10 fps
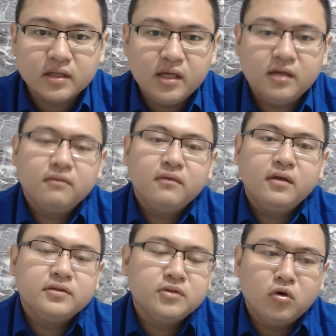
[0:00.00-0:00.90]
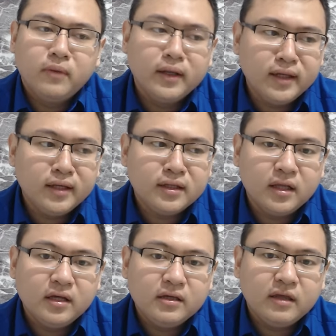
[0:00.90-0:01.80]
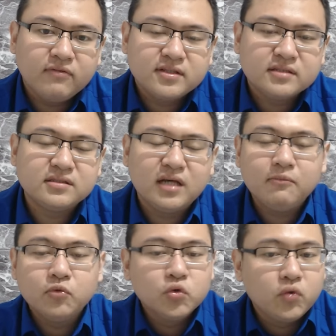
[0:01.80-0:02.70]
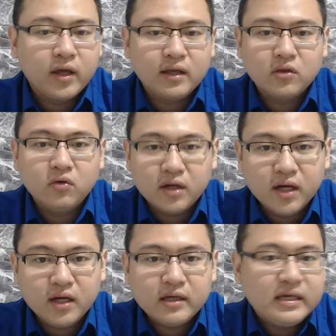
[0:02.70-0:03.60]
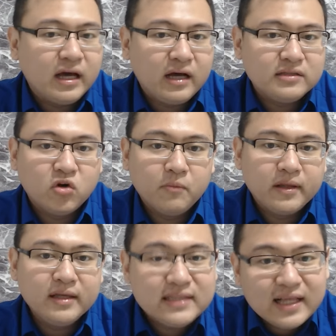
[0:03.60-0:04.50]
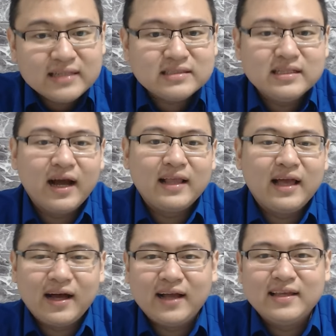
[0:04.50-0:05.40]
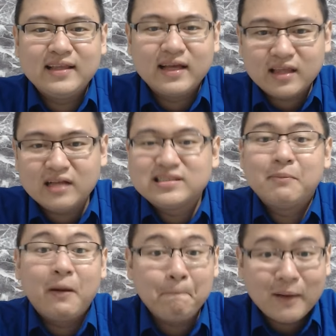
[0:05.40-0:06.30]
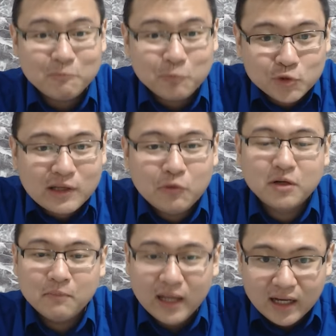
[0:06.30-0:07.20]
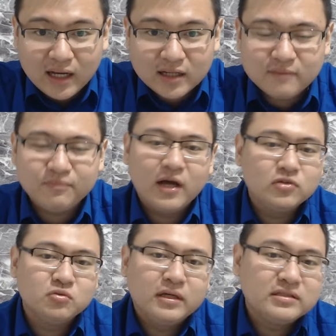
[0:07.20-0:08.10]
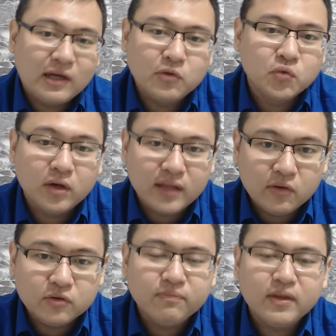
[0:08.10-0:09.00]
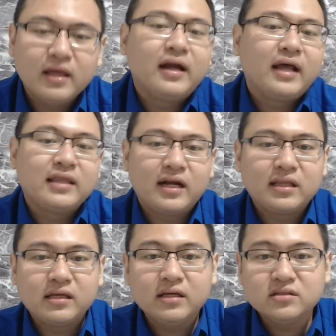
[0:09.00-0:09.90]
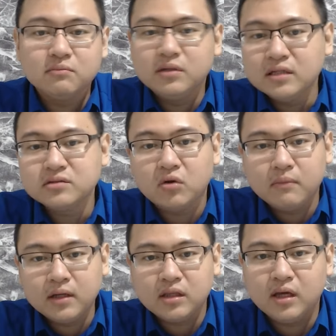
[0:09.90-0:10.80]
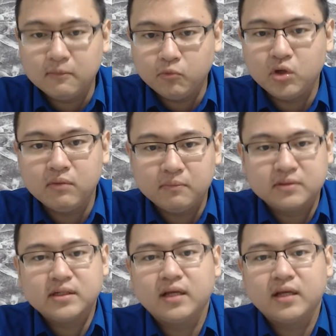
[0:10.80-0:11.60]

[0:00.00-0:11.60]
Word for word: Jadi jawabannya adalah investasi saham untungin atau enggak, ya jawabannya jelas dengan angka dan data selama 40 tahun ke belakang, nggak cuma setahun dua tahun, rata-ratanya 11,35